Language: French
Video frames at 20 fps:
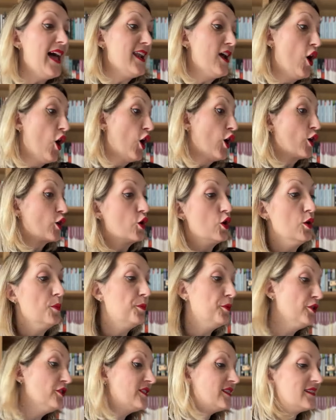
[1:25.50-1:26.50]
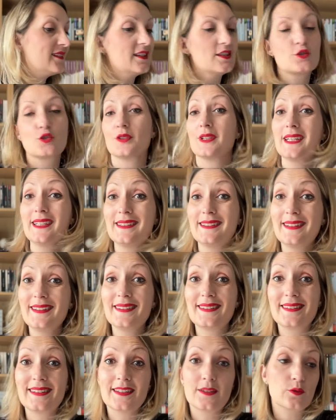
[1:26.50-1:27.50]
Alors, le petit déjeuner
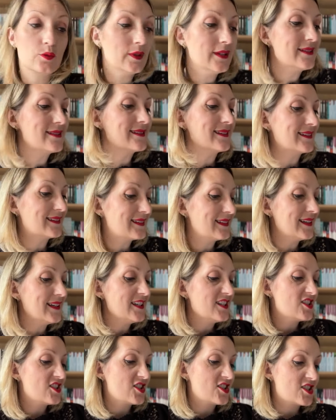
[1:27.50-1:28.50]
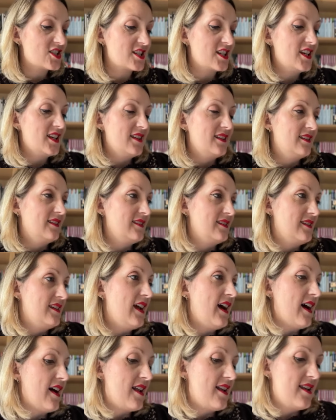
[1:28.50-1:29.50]
10-18, c'était
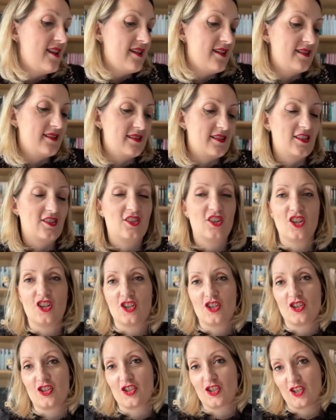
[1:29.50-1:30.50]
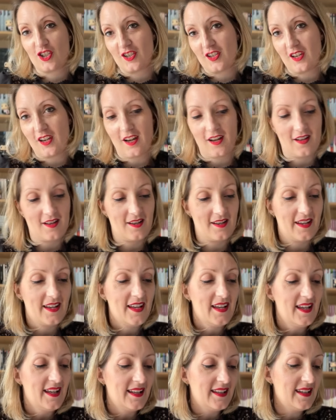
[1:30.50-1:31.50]
génial. C'était génial.
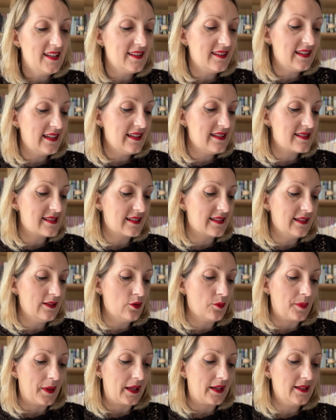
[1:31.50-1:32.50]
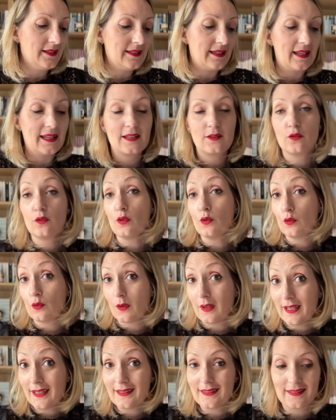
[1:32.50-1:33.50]
L'idée, c'était de parler des lectures de
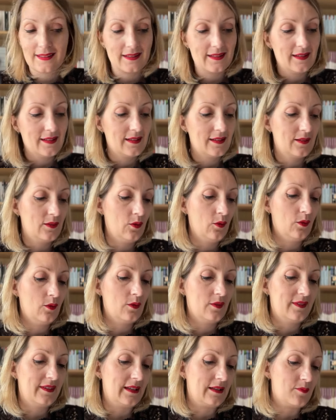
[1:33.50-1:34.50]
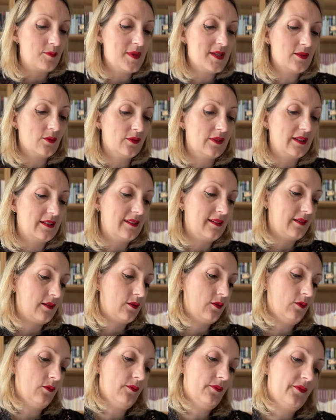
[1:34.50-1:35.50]
l'été de cette maison d'édition.